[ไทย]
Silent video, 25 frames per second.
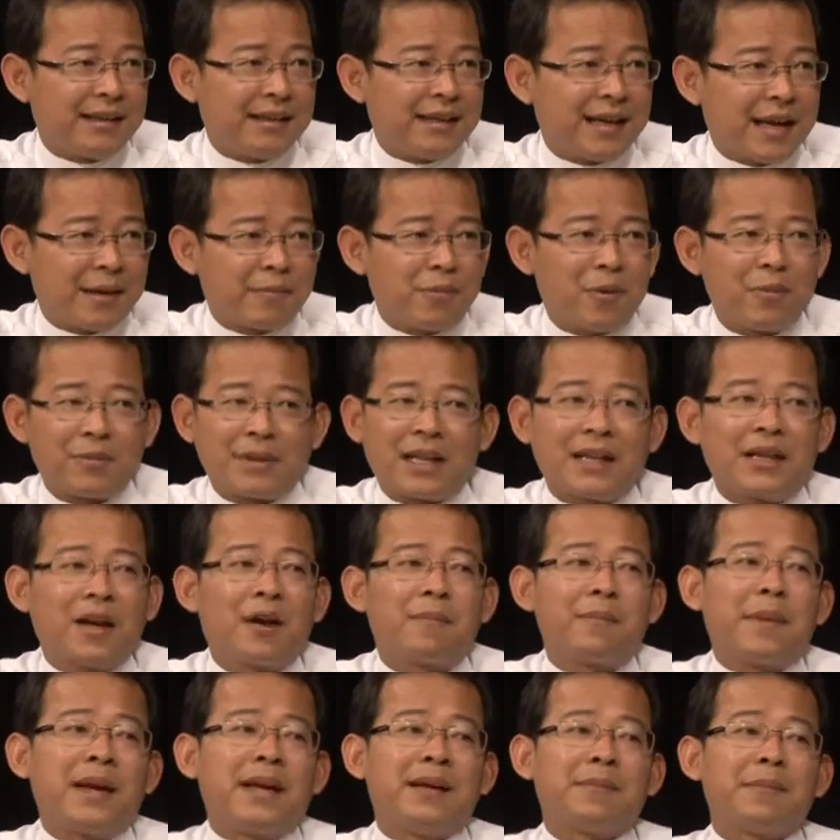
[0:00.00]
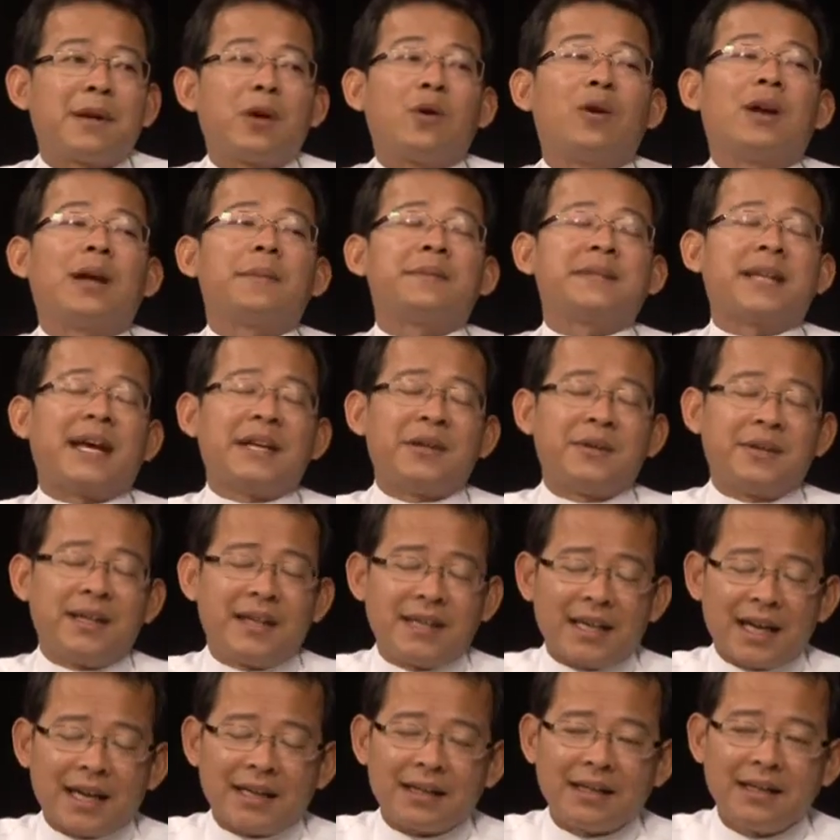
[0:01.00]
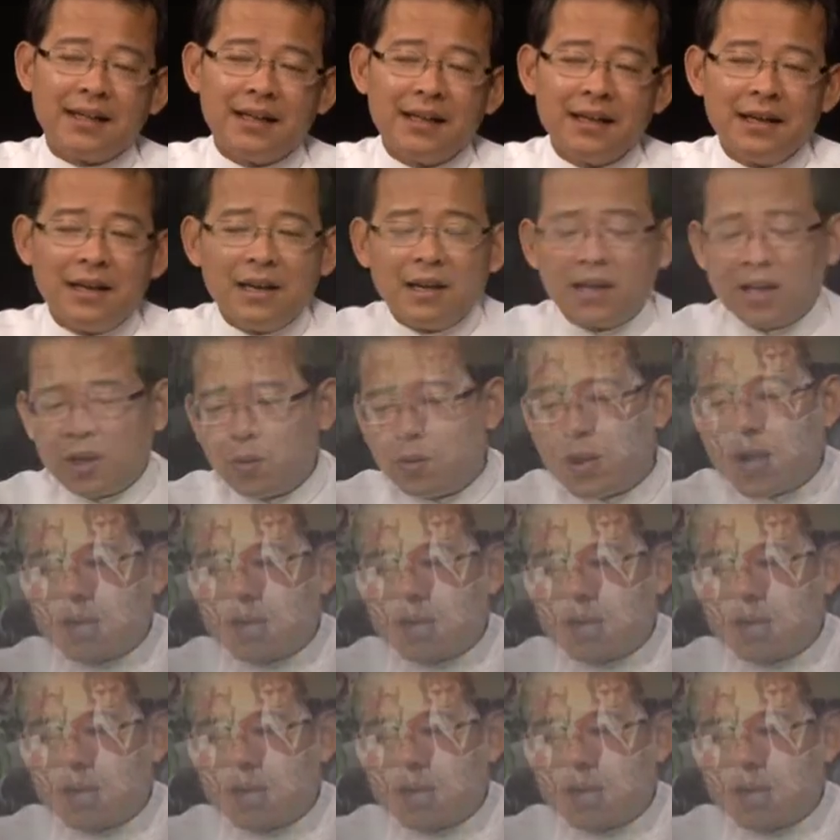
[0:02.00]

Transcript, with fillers: นะผมท่านก็เป็นเป็นคนรับใช้อยู่ที่นั่นระห